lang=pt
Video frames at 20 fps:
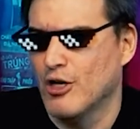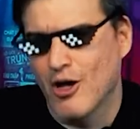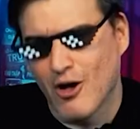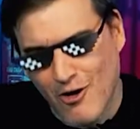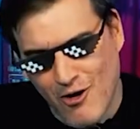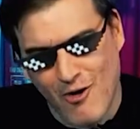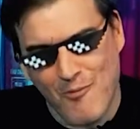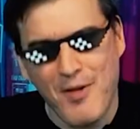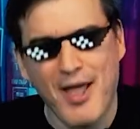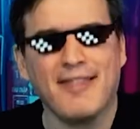
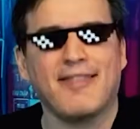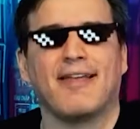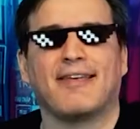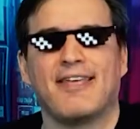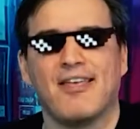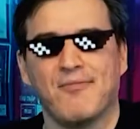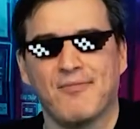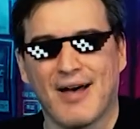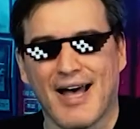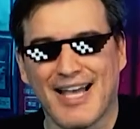Comenta
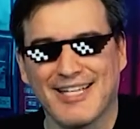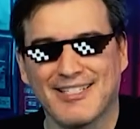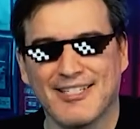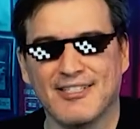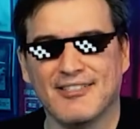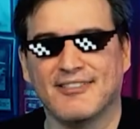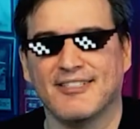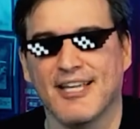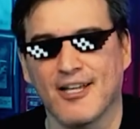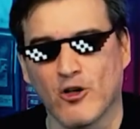aqui embaixo e
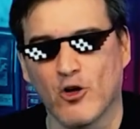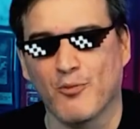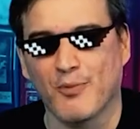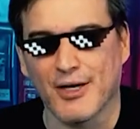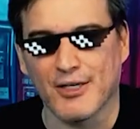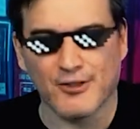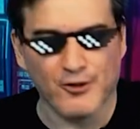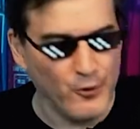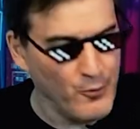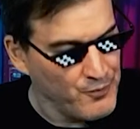sem
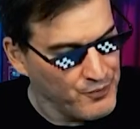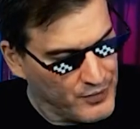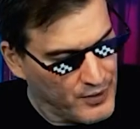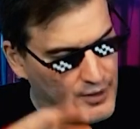compaixão.